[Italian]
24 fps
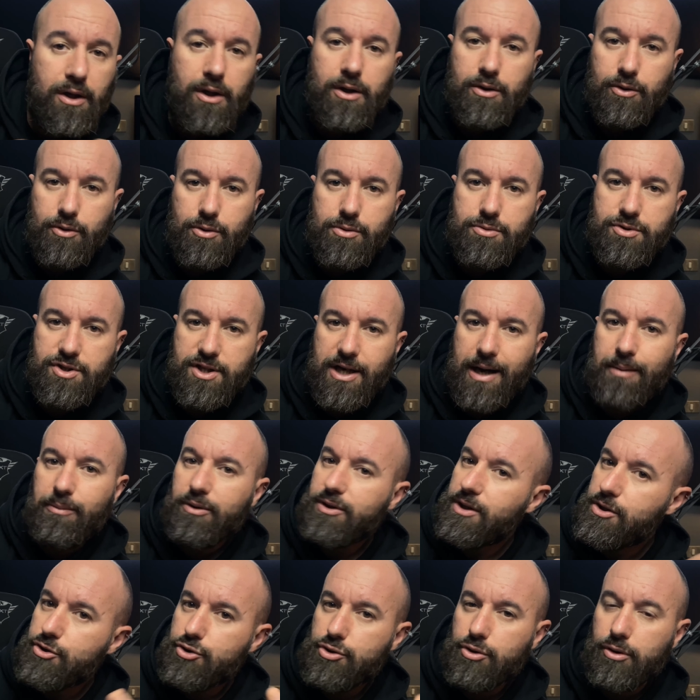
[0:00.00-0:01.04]
non siamo da
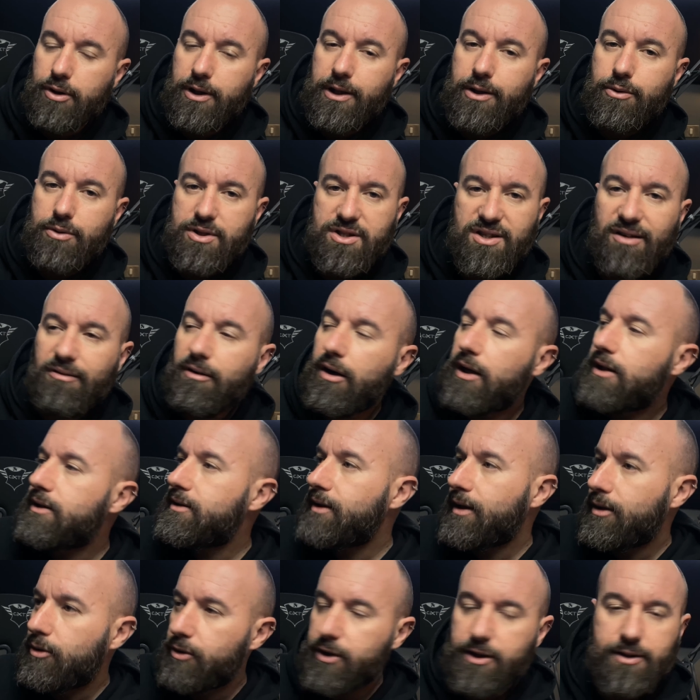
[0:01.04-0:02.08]
soli questa
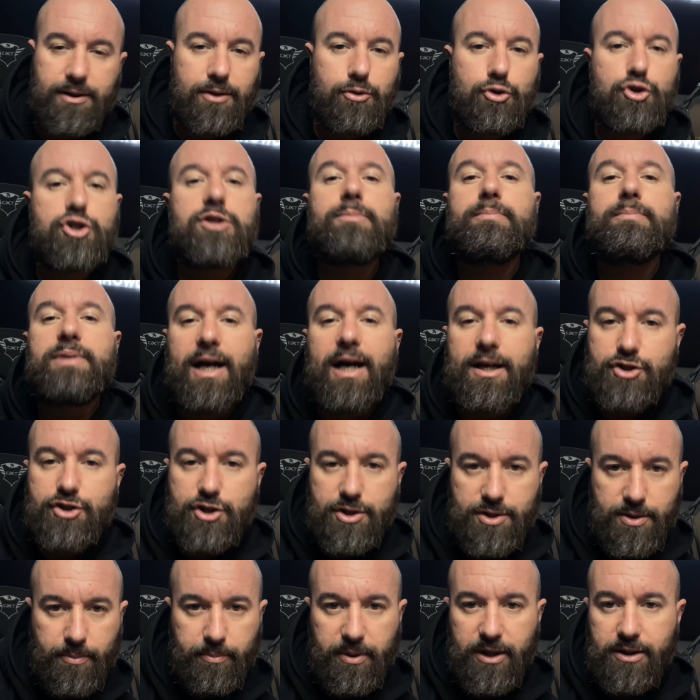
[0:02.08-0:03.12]
volta, ogni tanto ci piace,
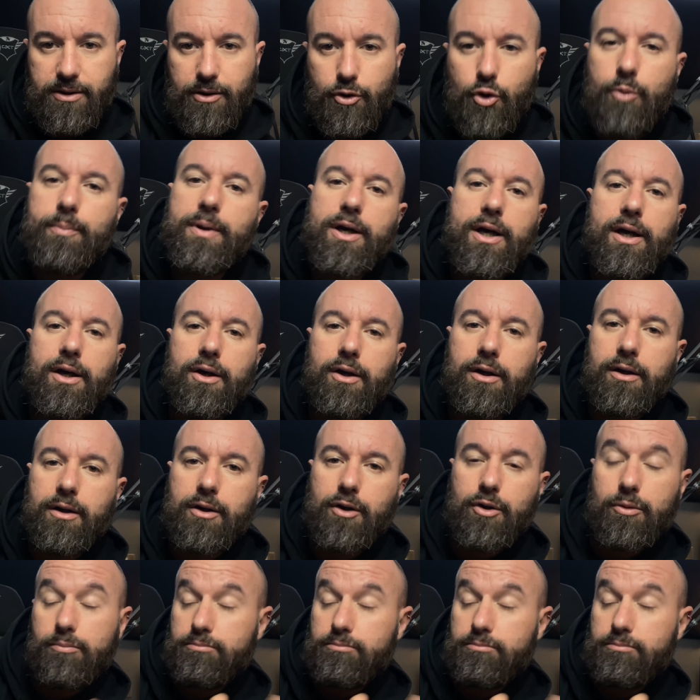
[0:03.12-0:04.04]
sapete come eh,